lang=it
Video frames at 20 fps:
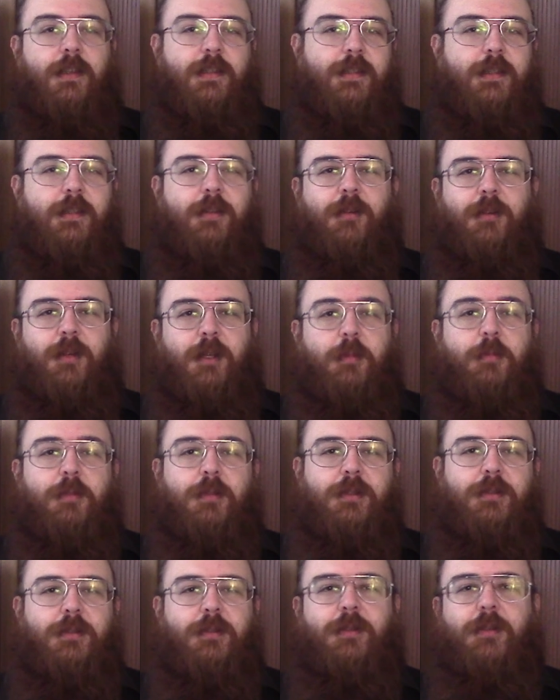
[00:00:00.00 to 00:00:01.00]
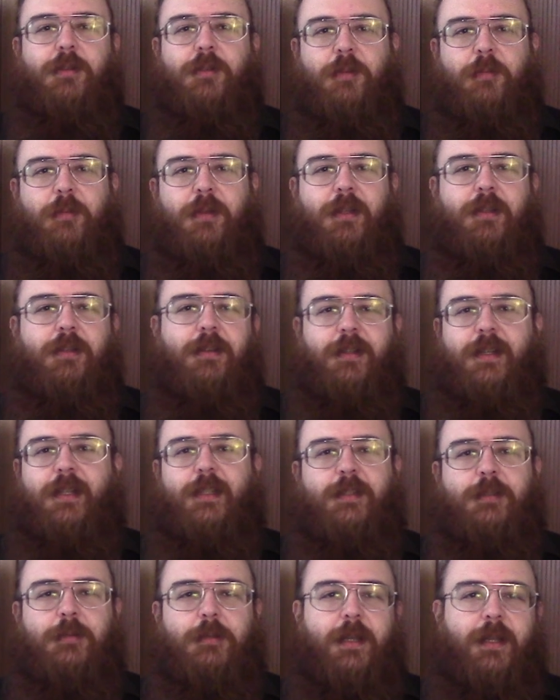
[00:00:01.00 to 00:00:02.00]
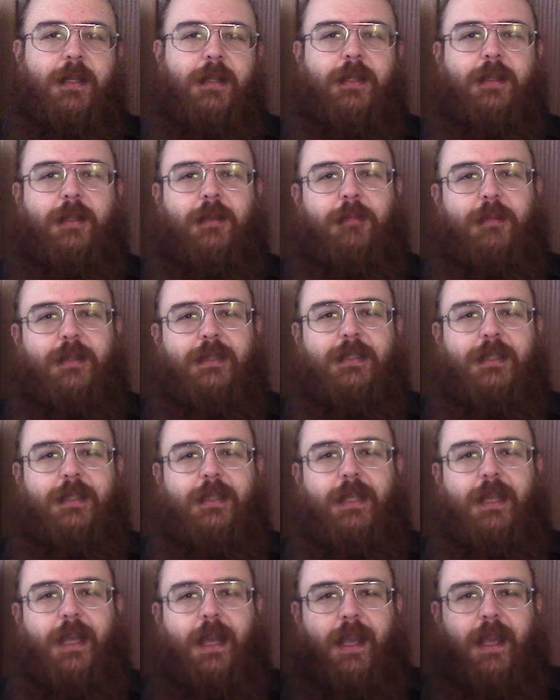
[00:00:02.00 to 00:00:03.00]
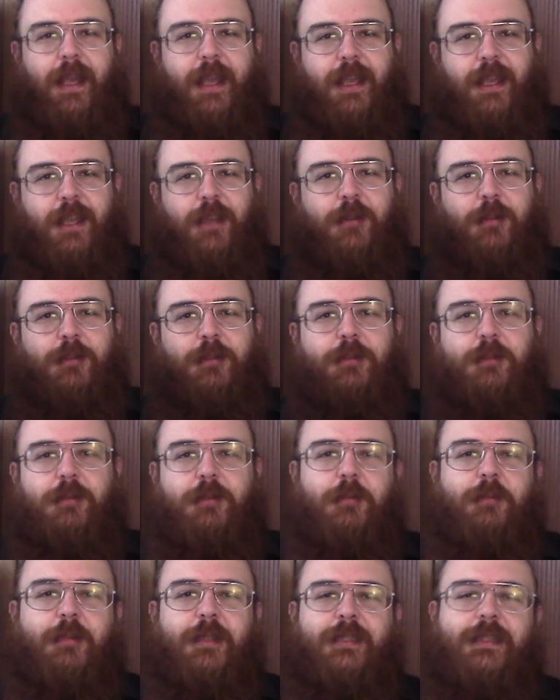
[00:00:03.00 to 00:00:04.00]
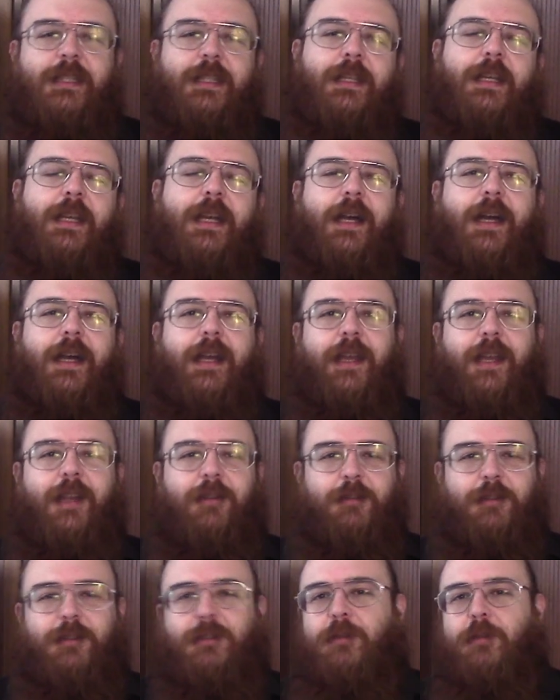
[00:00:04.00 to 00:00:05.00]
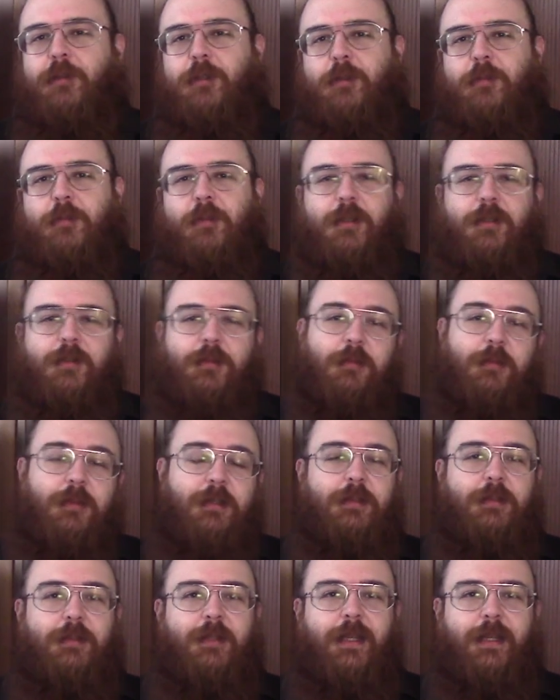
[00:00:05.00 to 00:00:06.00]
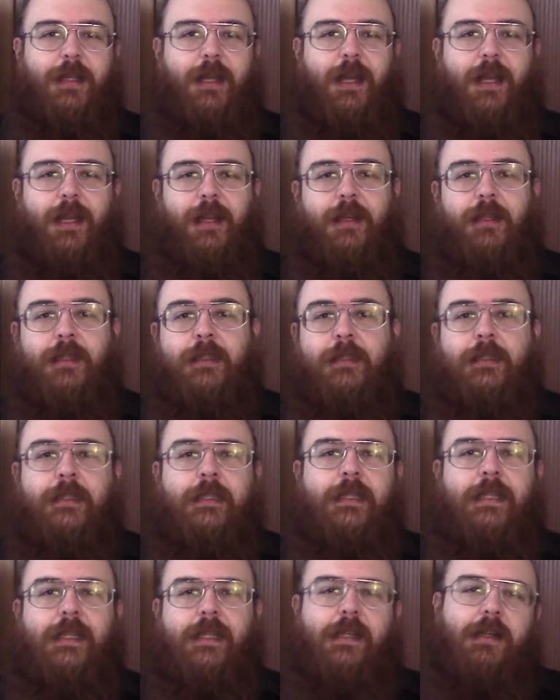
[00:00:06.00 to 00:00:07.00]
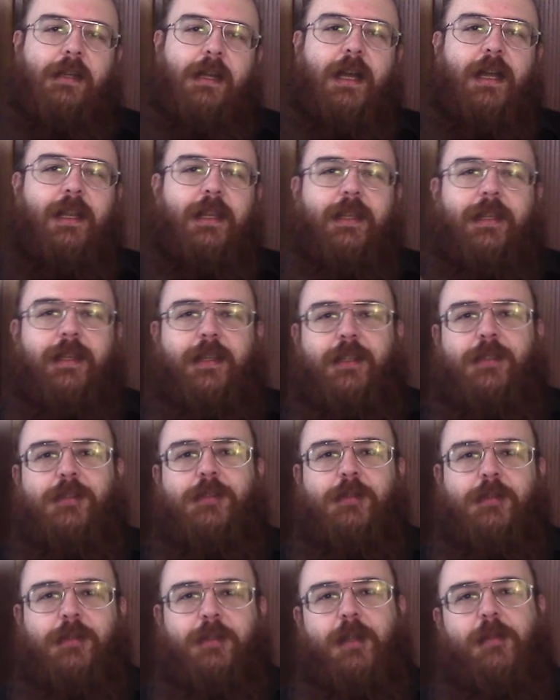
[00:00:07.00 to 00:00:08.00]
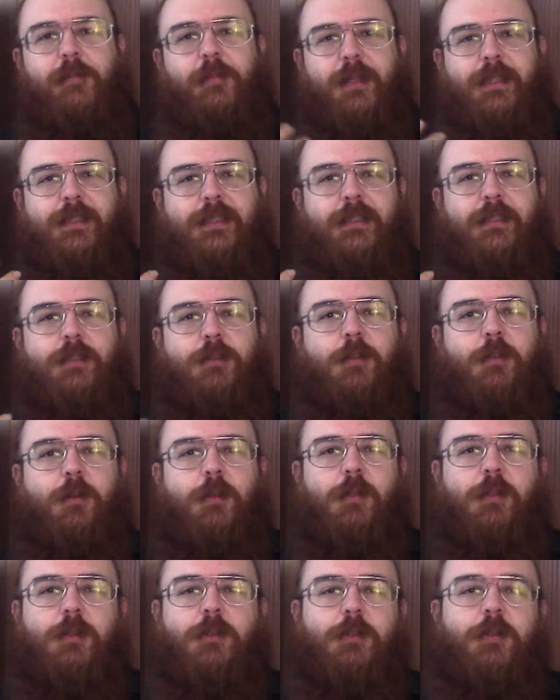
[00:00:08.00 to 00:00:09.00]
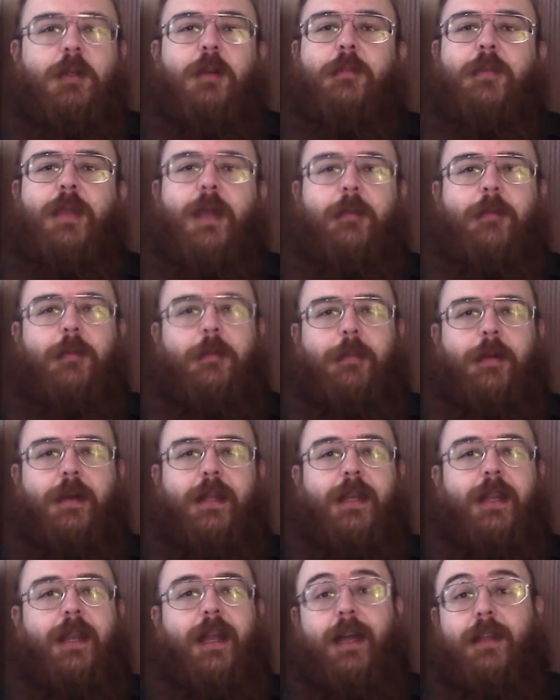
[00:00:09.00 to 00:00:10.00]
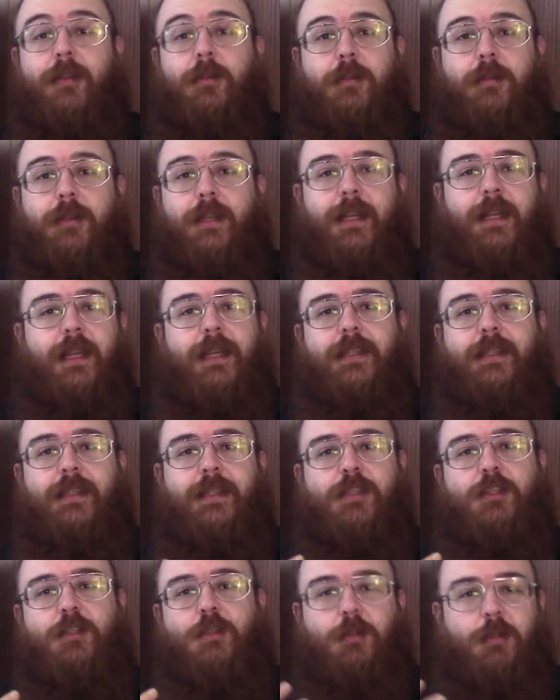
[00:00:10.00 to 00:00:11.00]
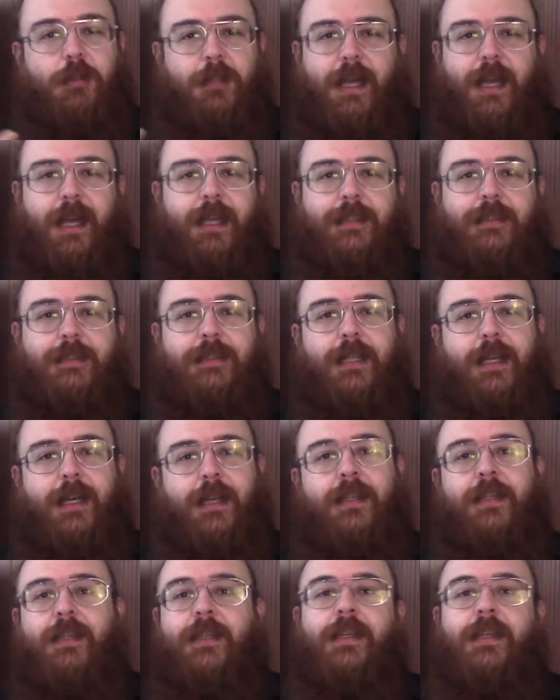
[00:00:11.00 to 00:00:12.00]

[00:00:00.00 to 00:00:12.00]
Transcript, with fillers: Signori, buongiorno e bentornati sul canale del Master Kai. Io sono il Master Kai, il vostro ospite su questo canale. All'inizio del mese scorso abbiamo parlato della dissonanza